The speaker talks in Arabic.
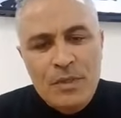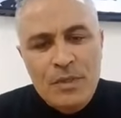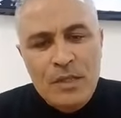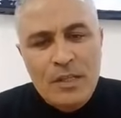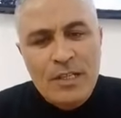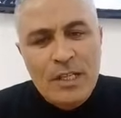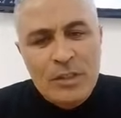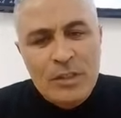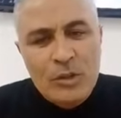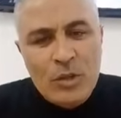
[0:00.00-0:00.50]

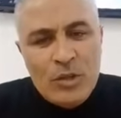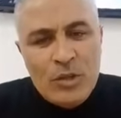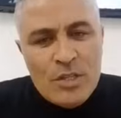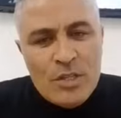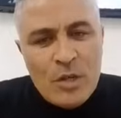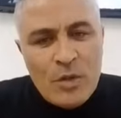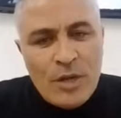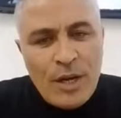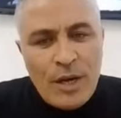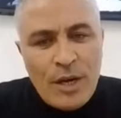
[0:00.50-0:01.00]

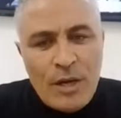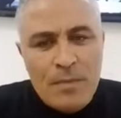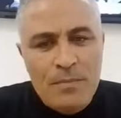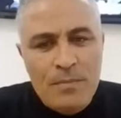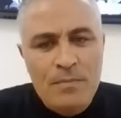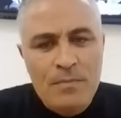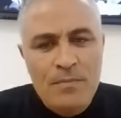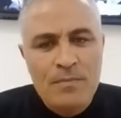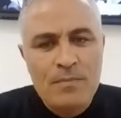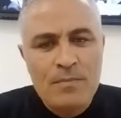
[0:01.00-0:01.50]
الكاتورزا
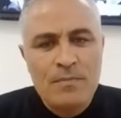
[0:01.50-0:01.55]
وقرب